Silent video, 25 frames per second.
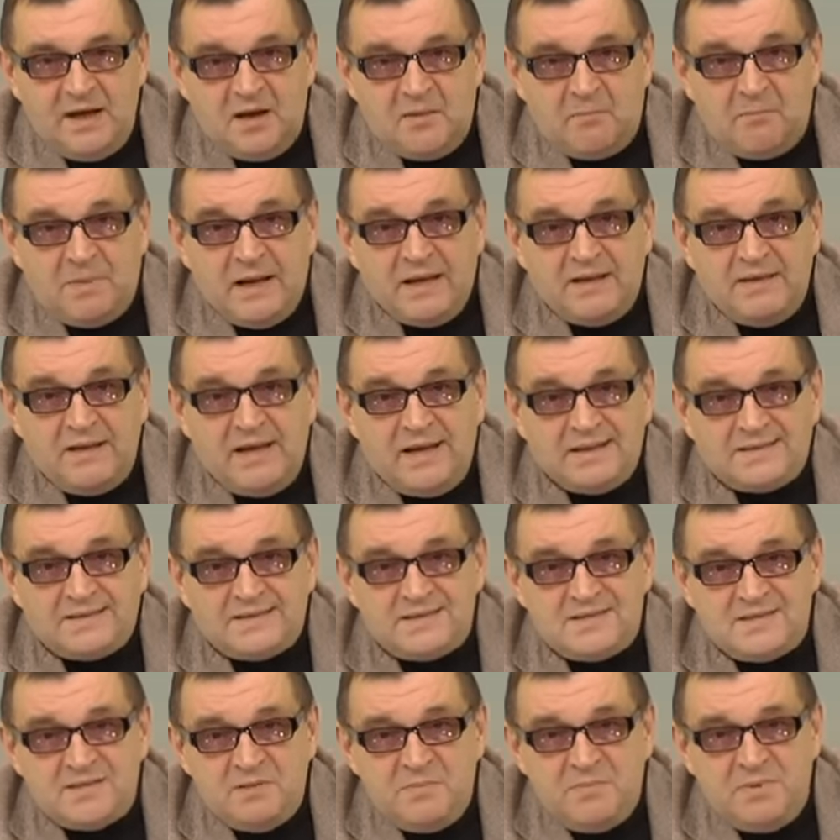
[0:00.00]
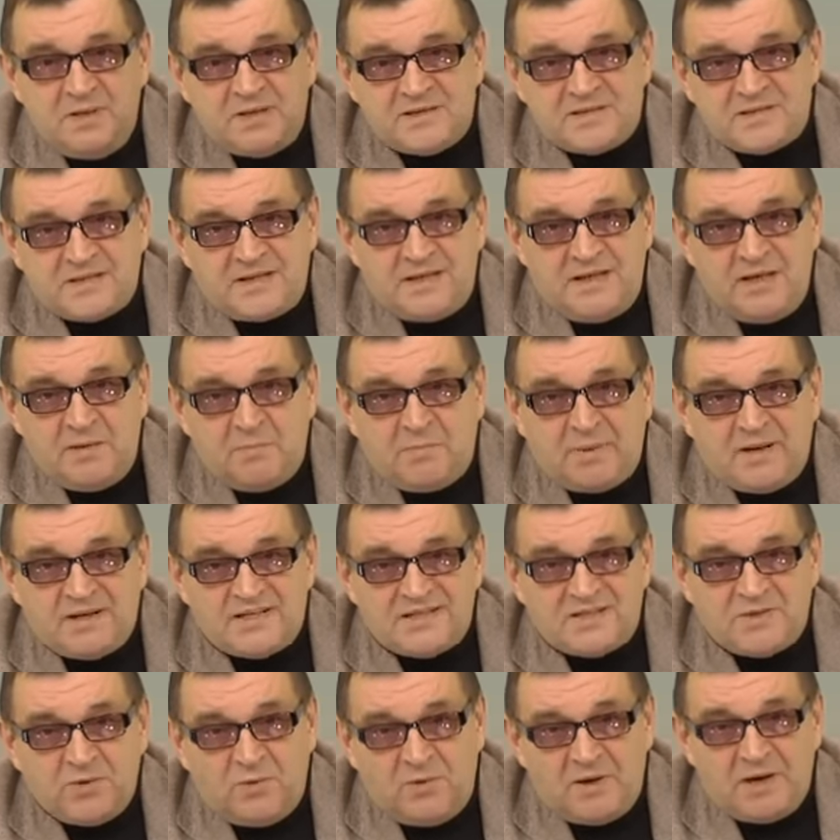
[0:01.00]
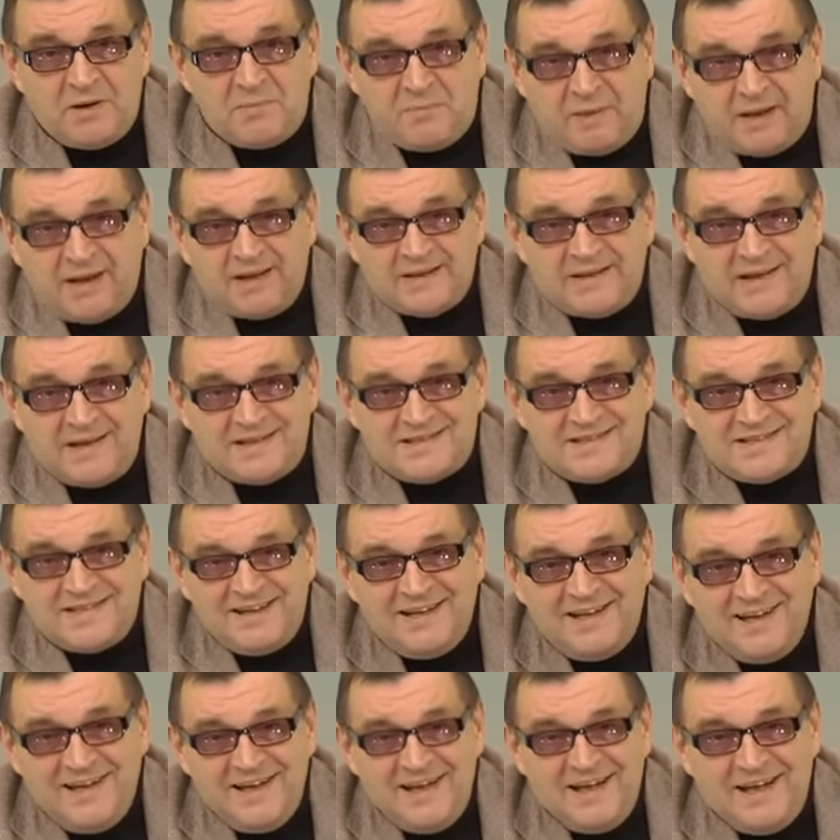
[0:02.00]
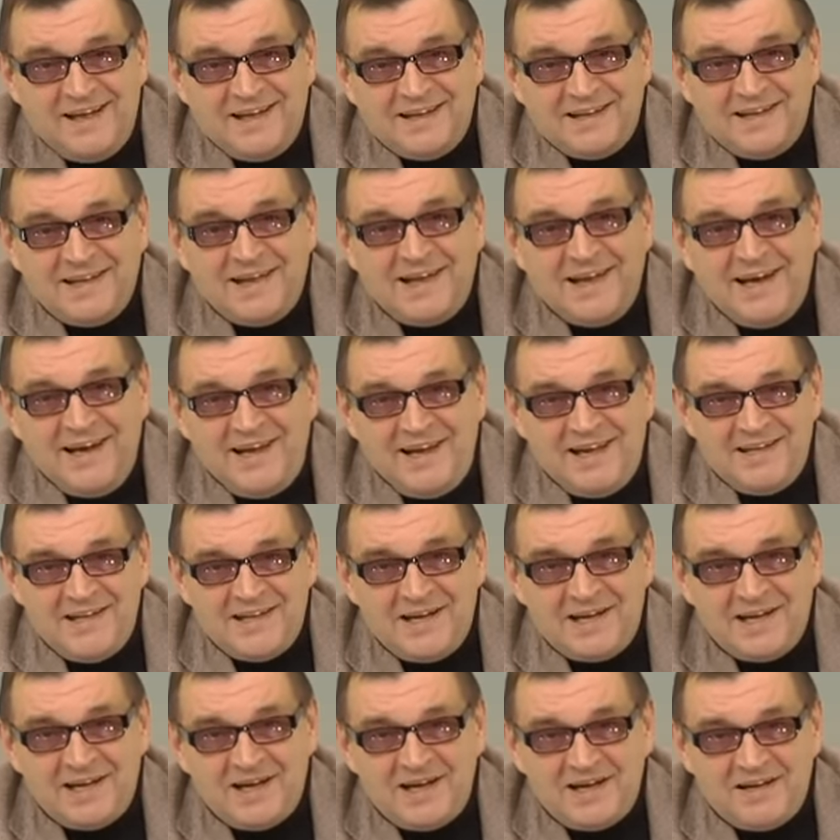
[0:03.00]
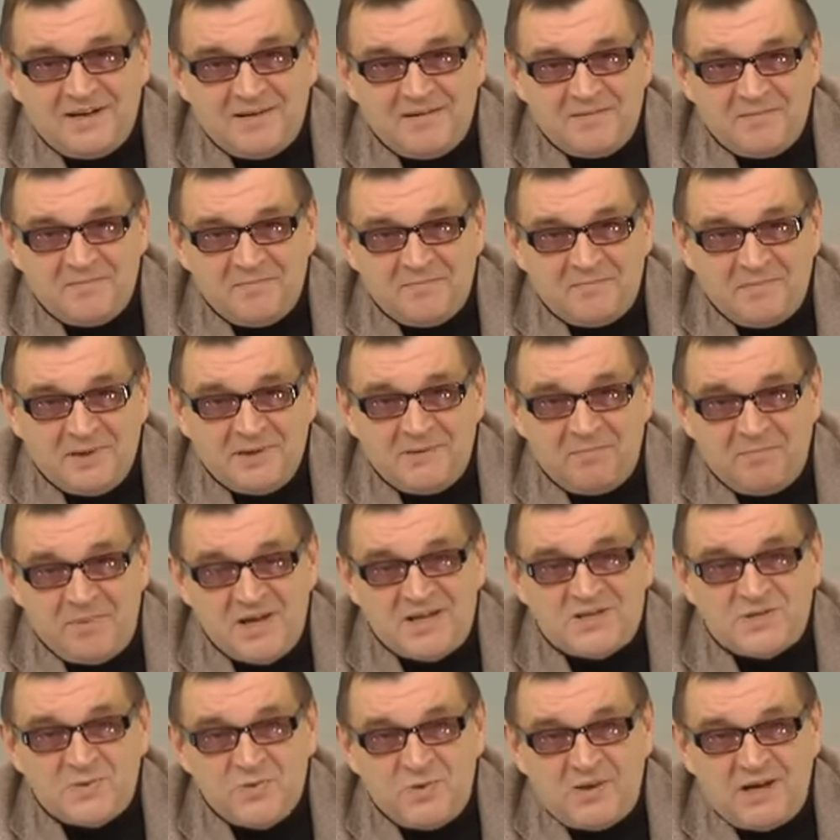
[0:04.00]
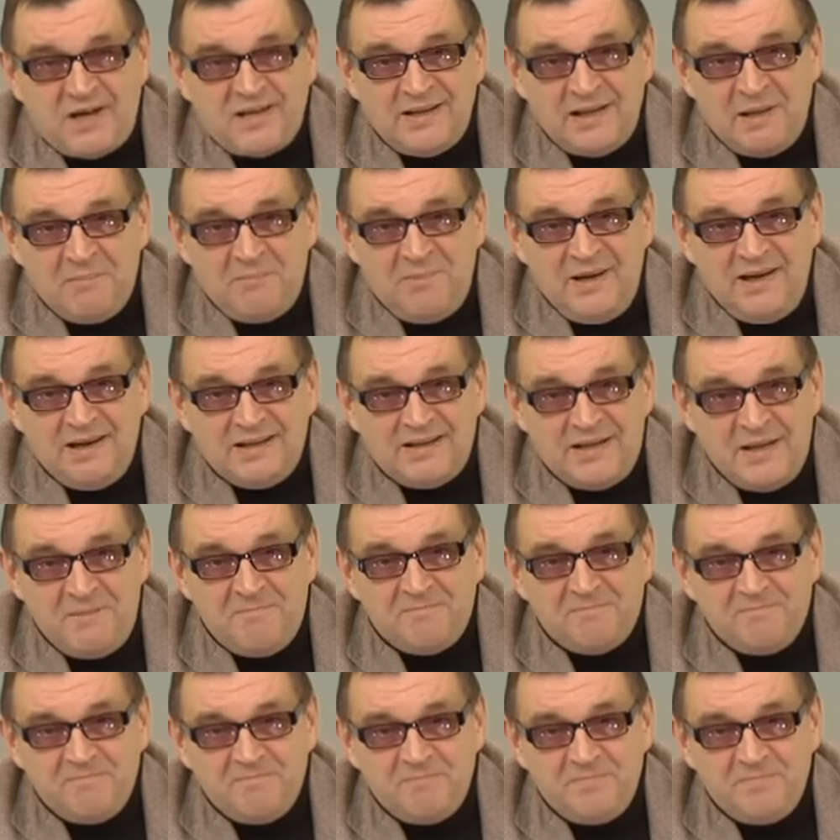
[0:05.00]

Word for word: Манят сибирские просторы покататься на оленях под песню «Колобельды».